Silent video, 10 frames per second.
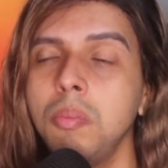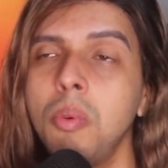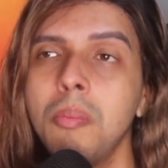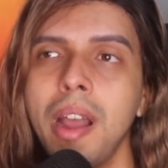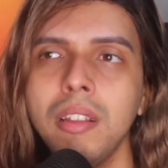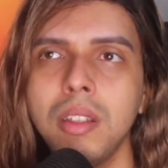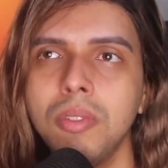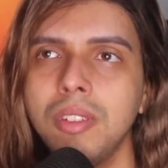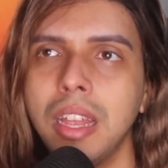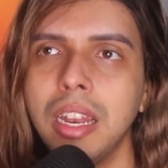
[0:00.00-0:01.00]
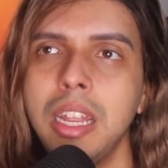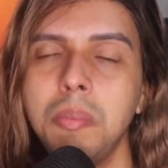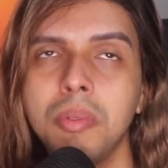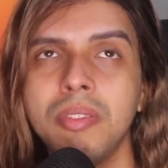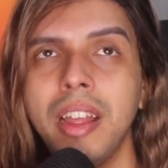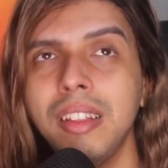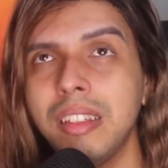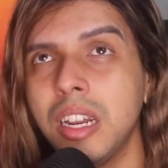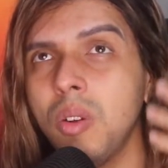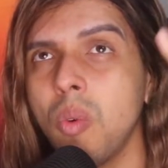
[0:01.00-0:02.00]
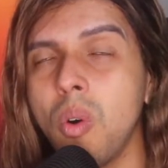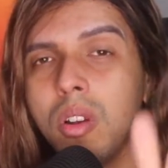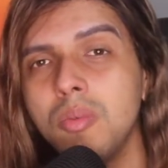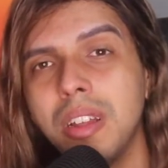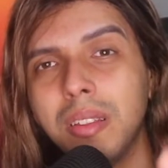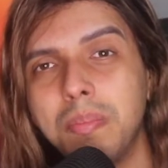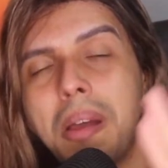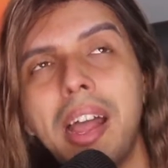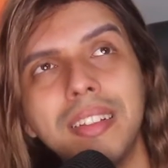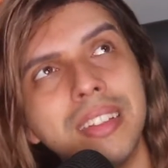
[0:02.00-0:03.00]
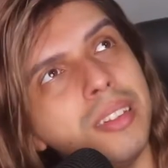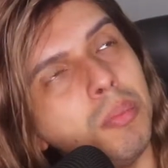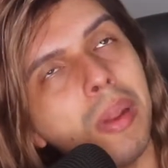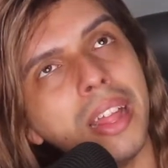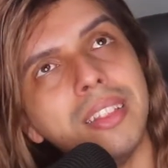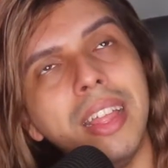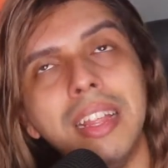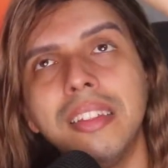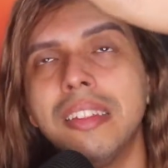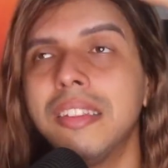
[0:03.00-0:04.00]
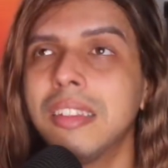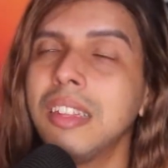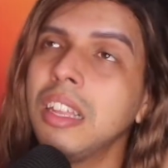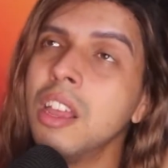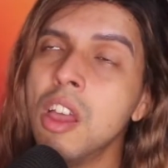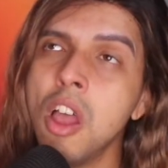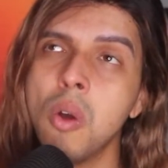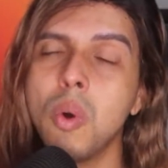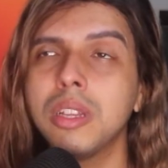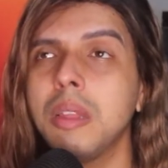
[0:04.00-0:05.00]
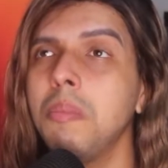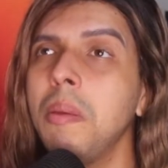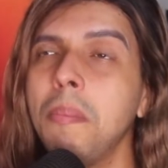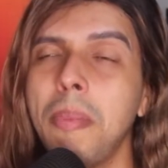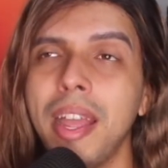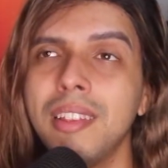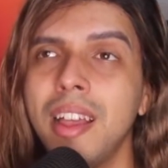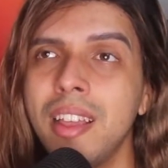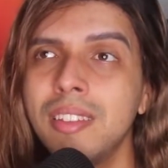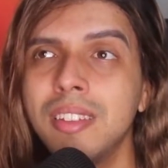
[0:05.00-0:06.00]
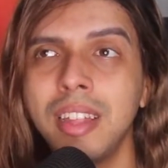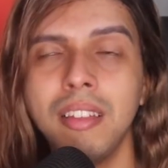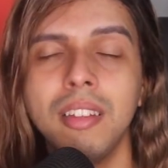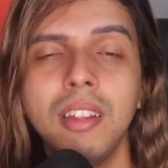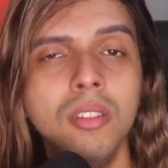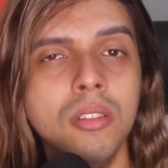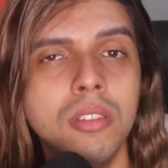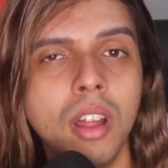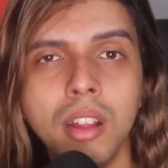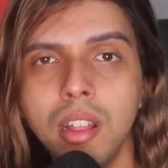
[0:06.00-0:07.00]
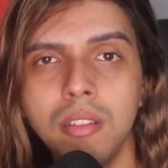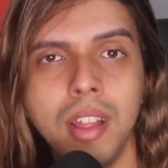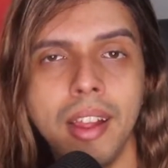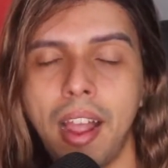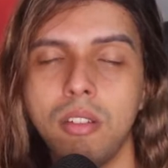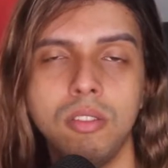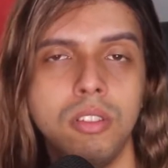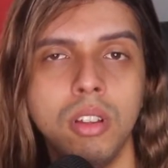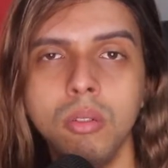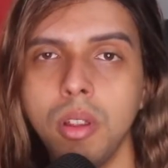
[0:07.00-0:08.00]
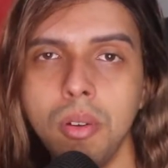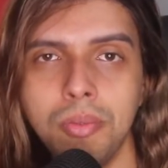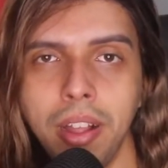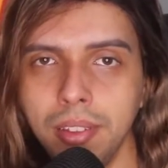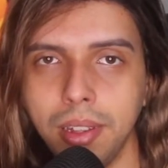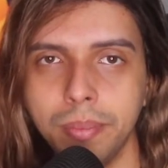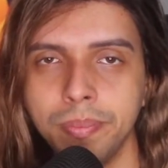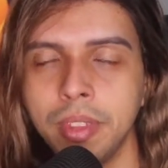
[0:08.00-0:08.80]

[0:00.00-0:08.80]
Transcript: E por mais que você limpa, vai entrando óleo nas partes assim para dentro, assim, ou até mesmo perto da resistência, que não, só Deus na causa, gente, não tem o que fazer.